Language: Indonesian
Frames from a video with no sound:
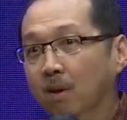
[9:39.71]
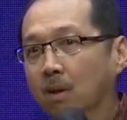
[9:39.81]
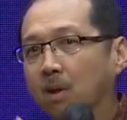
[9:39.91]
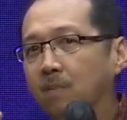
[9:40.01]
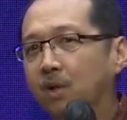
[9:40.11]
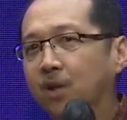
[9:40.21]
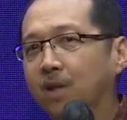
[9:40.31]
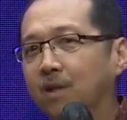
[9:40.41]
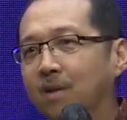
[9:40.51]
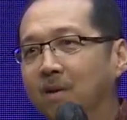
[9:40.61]
Rubber set.
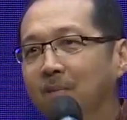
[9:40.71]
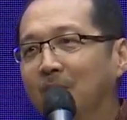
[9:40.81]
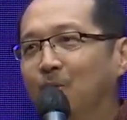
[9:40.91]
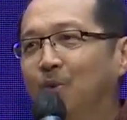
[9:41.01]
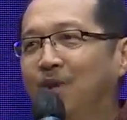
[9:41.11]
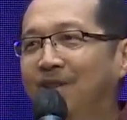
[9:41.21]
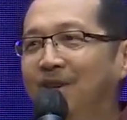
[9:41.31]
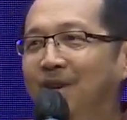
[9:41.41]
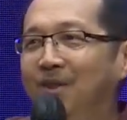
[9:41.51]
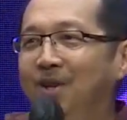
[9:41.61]
Masuk set
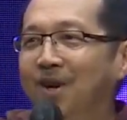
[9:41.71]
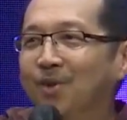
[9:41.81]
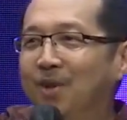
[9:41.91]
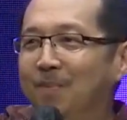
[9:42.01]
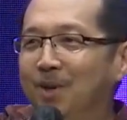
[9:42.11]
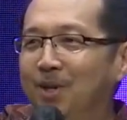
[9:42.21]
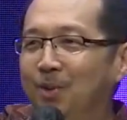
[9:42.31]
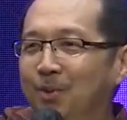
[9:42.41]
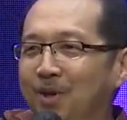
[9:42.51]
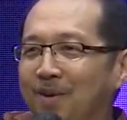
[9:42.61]
yang ketiga, set
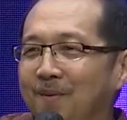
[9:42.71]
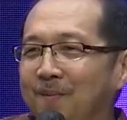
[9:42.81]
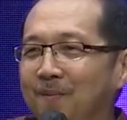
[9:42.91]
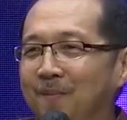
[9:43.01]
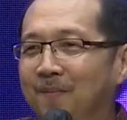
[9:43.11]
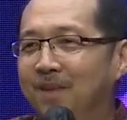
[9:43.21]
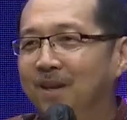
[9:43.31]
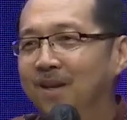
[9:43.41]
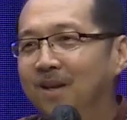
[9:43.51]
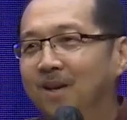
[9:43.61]
menentukan.
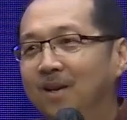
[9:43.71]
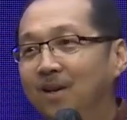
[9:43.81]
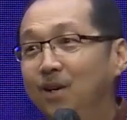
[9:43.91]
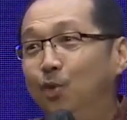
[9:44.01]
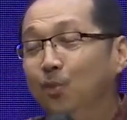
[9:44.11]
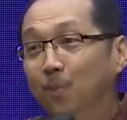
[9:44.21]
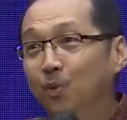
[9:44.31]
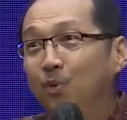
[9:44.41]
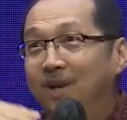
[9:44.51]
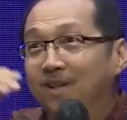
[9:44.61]
Itu pun
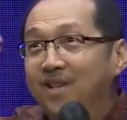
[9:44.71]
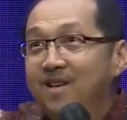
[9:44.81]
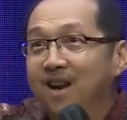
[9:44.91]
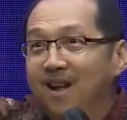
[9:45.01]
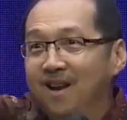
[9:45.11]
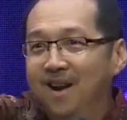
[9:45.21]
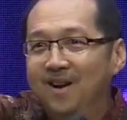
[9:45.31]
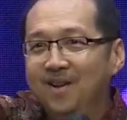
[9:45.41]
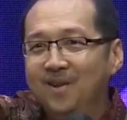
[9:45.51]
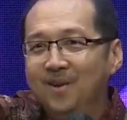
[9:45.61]
sudah ketinggalan
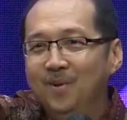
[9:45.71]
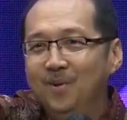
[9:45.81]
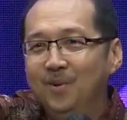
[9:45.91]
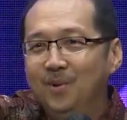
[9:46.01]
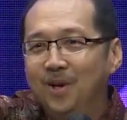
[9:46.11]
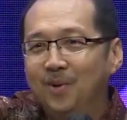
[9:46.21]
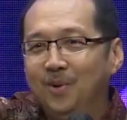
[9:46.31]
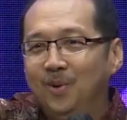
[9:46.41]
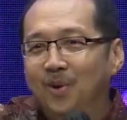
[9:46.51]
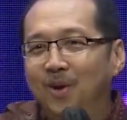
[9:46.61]
angkanya Rudi
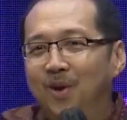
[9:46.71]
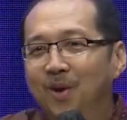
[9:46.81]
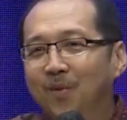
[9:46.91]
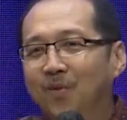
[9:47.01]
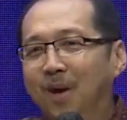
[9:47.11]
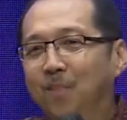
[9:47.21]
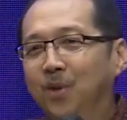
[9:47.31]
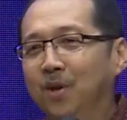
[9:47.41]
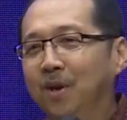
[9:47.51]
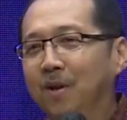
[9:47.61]
Hartono.
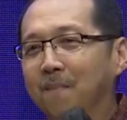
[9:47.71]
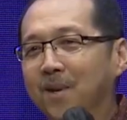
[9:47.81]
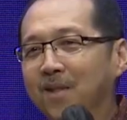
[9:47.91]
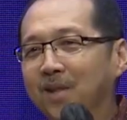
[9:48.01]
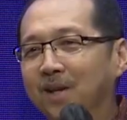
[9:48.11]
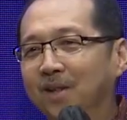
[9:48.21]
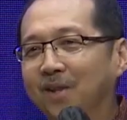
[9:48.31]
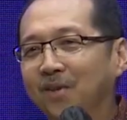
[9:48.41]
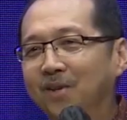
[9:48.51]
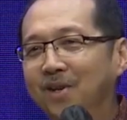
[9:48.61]
Tapi
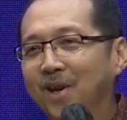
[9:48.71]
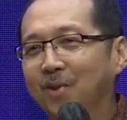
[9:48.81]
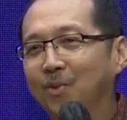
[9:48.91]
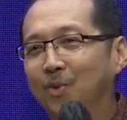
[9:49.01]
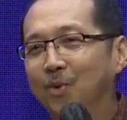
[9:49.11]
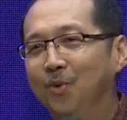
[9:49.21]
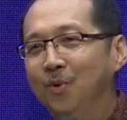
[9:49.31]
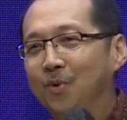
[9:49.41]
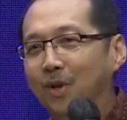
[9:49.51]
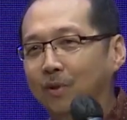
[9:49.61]
mentalitasnya nggak turun
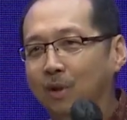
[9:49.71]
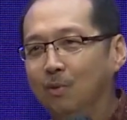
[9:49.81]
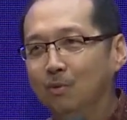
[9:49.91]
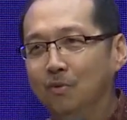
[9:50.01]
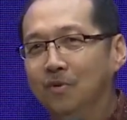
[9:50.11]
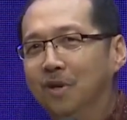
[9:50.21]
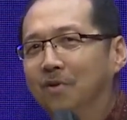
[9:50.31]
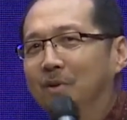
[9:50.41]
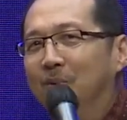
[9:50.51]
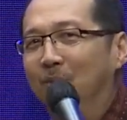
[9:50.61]
dia terus, dia
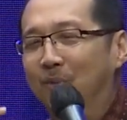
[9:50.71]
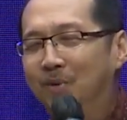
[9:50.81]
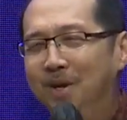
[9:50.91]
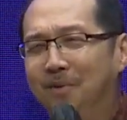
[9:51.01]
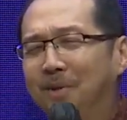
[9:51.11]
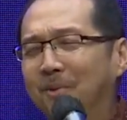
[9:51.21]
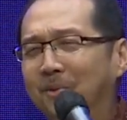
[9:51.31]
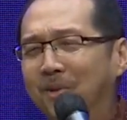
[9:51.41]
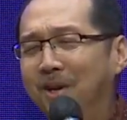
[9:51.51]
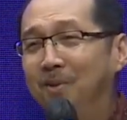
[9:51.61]
terus, dia
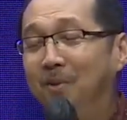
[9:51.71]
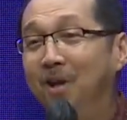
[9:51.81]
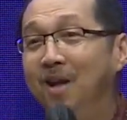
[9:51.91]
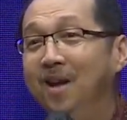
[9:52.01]
terus, dia terus.